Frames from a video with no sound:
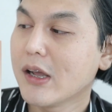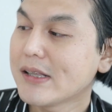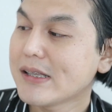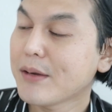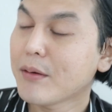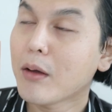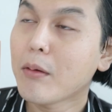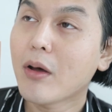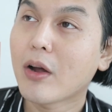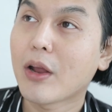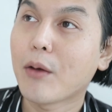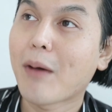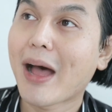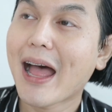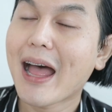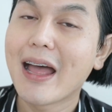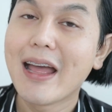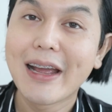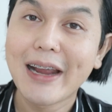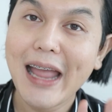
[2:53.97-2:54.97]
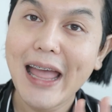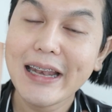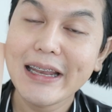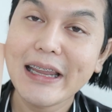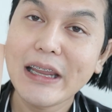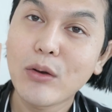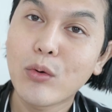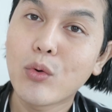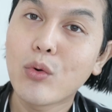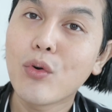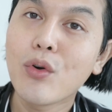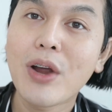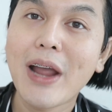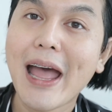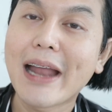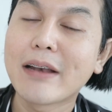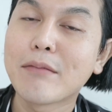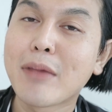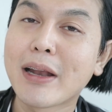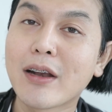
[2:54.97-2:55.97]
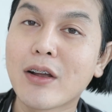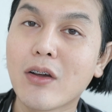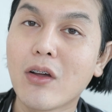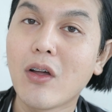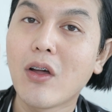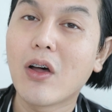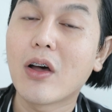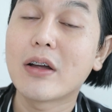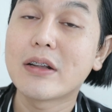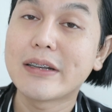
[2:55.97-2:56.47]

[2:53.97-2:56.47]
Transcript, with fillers: เจมก็บอกเลยว่าการกินคู่กันมันก็